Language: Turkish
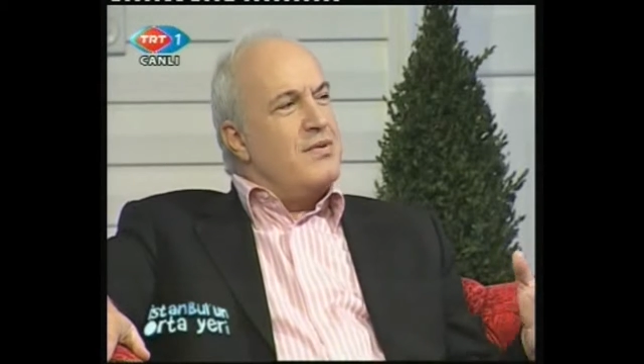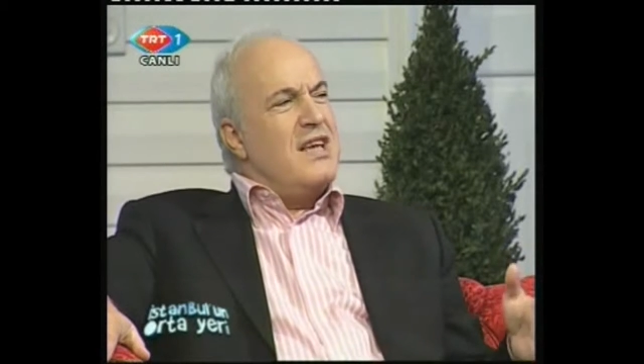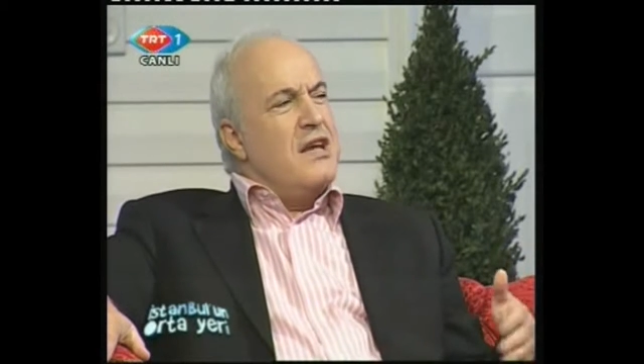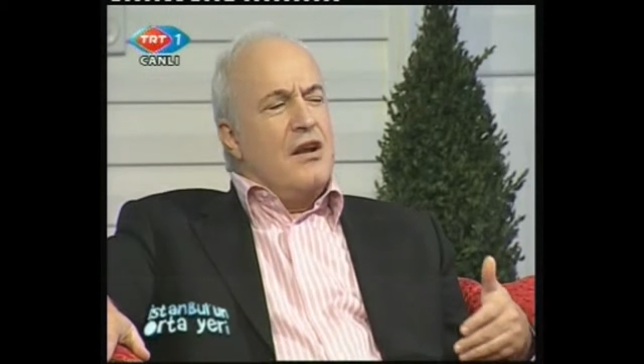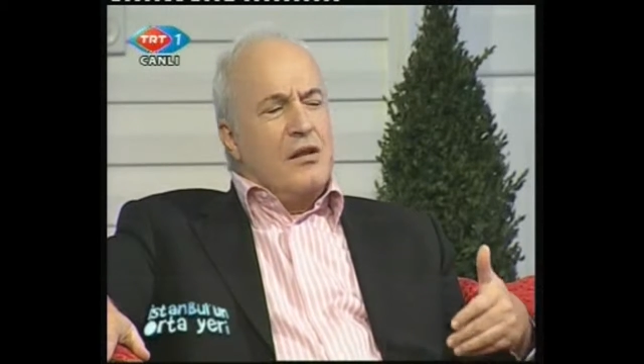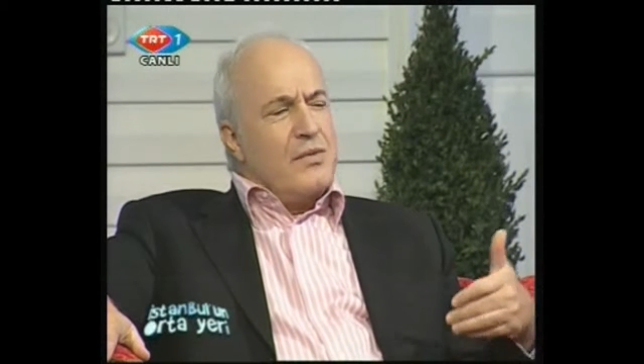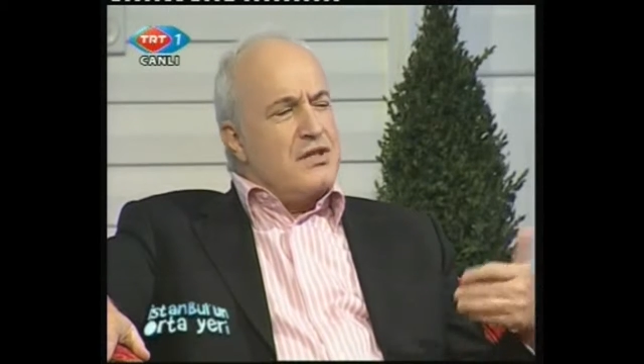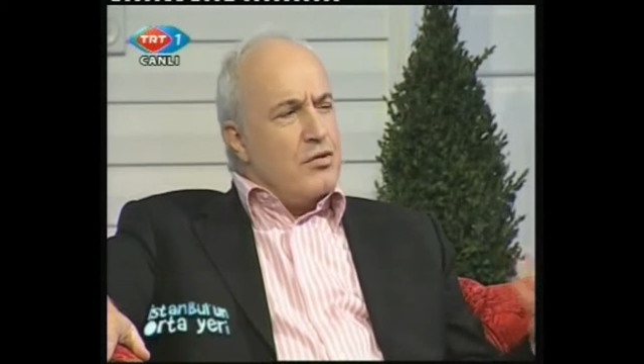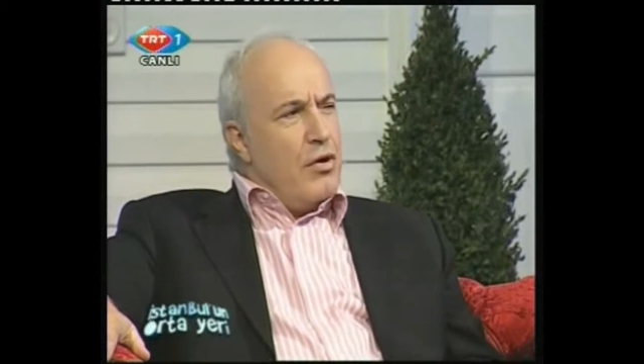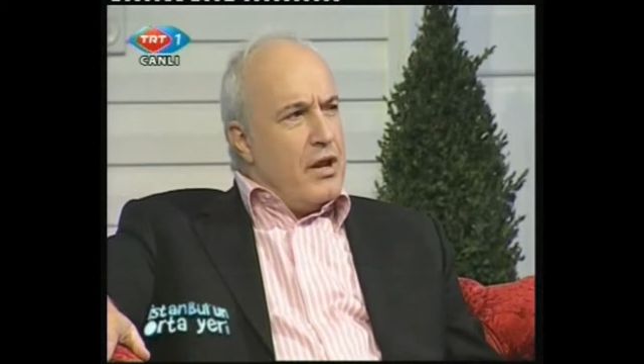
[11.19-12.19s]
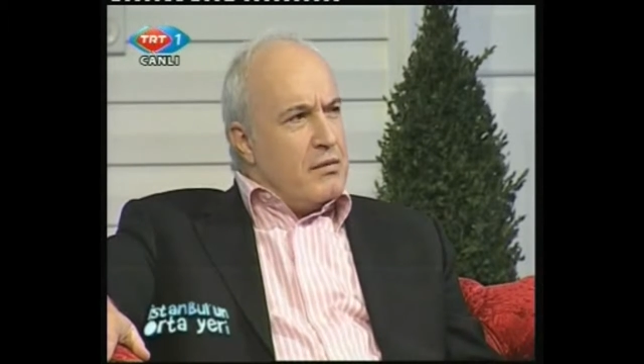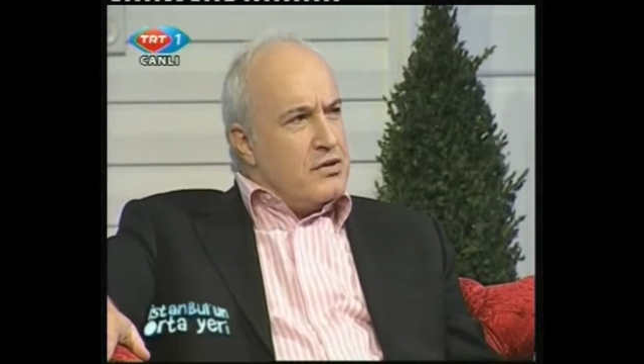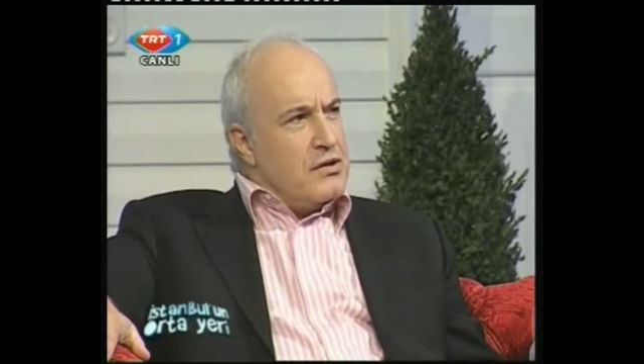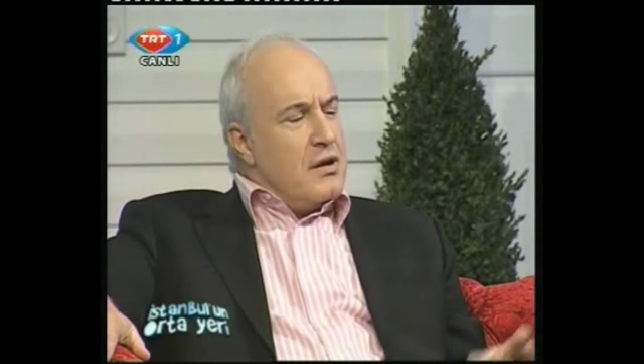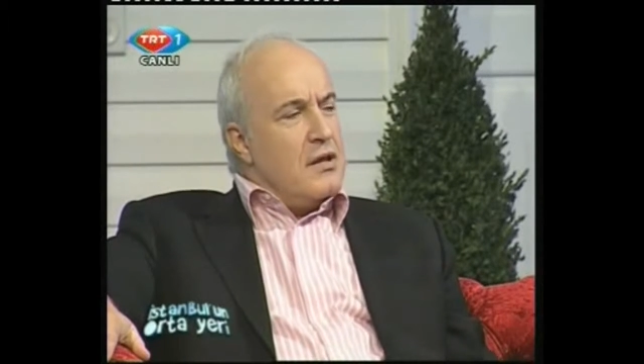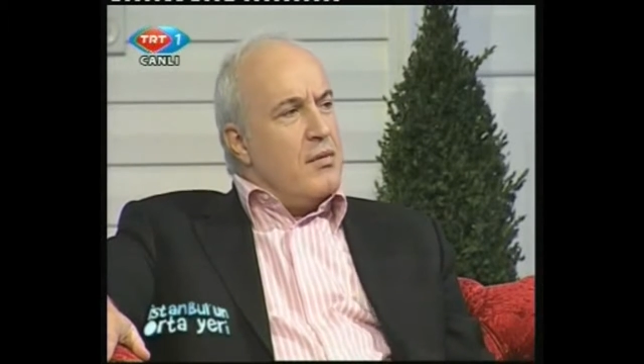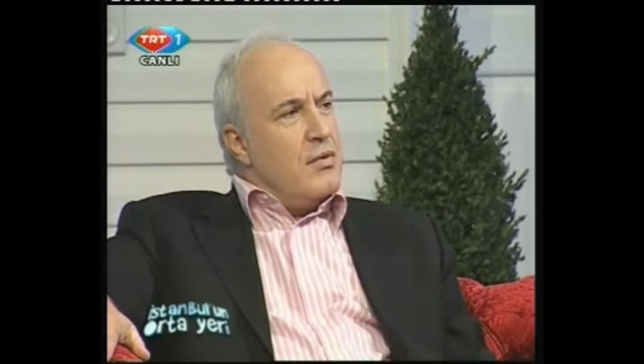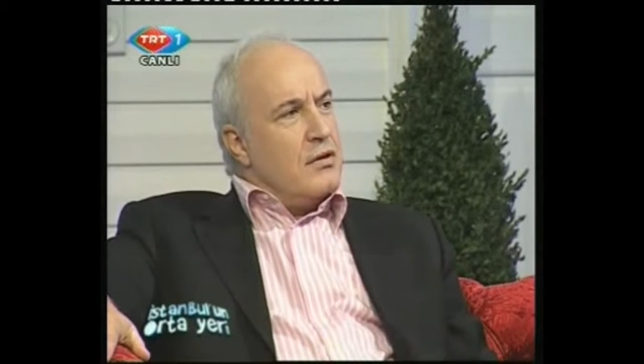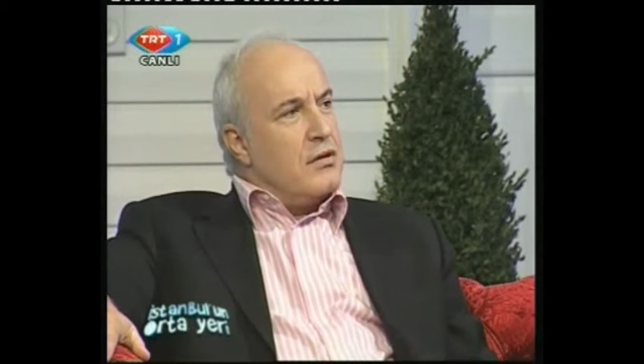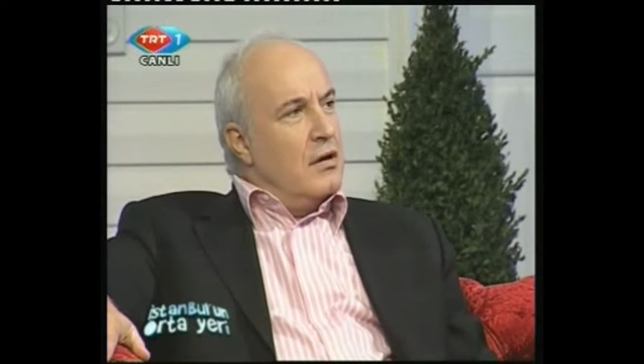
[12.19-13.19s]
Bize inanılmaz iyi öğretmiştir
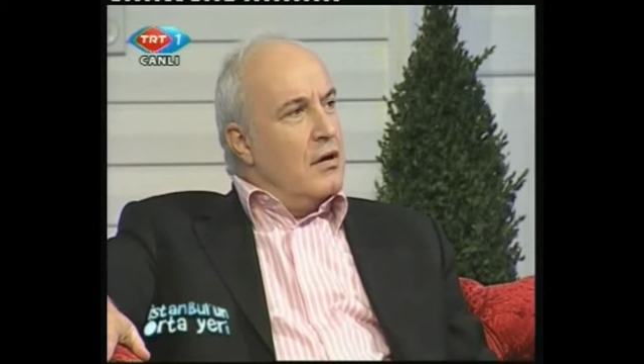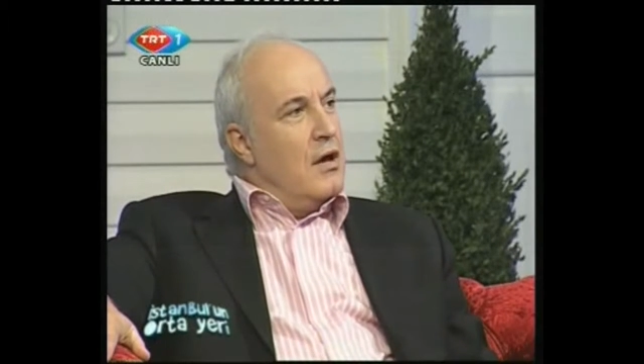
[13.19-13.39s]
edebiyatı.